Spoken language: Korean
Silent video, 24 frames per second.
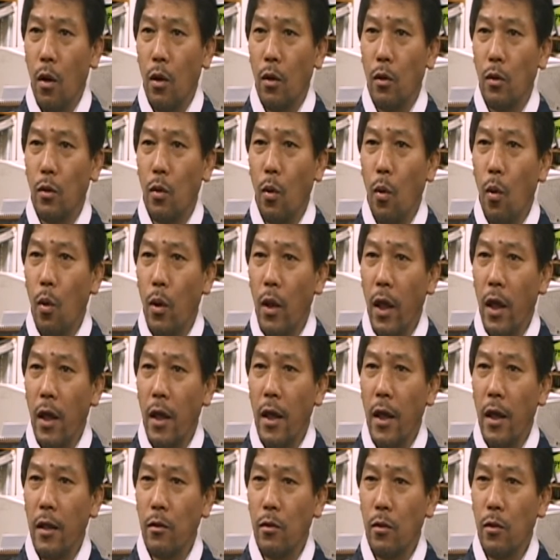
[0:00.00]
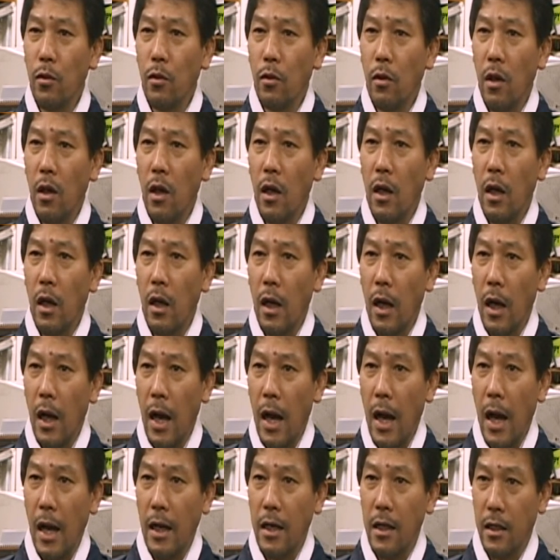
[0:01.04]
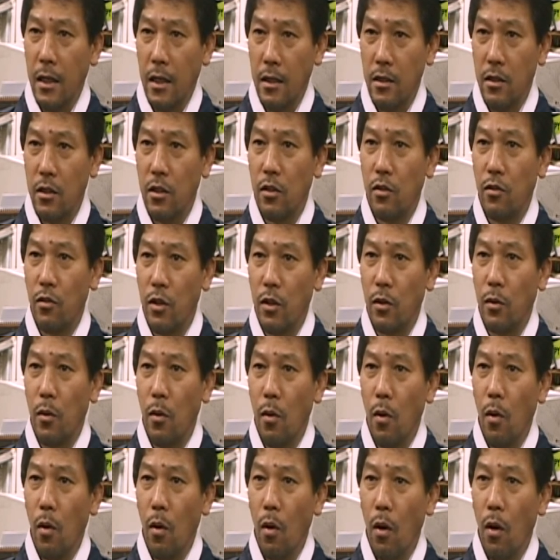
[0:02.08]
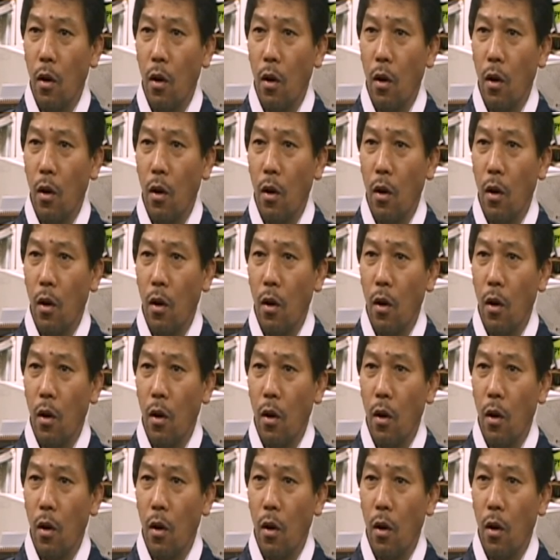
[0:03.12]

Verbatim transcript: 노래에도 아리가 있을 수 있고